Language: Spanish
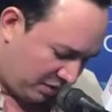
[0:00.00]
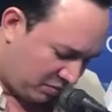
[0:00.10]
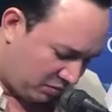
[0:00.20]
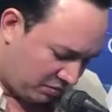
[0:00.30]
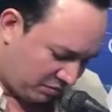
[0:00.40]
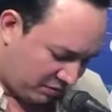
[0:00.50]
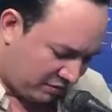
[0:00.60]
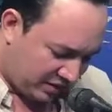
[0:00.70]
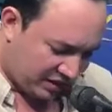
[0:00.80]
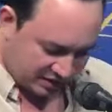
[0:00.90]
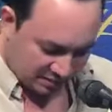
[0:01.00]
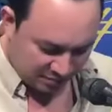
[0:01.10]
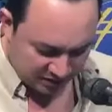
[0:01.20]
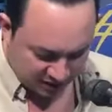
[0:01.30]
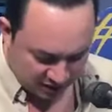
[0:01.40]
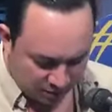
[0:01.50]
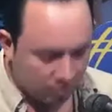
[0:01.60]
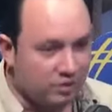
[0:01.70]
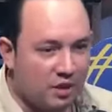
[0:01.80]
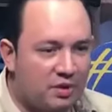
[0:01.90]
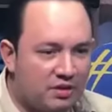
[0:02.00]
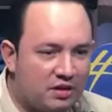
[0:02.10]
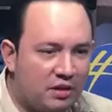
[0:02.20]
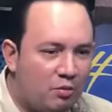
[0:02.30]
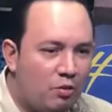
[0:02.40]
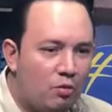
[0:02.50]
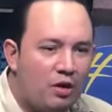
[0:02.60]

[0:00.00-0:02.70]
Así es. Eh, Siempre hemos, mi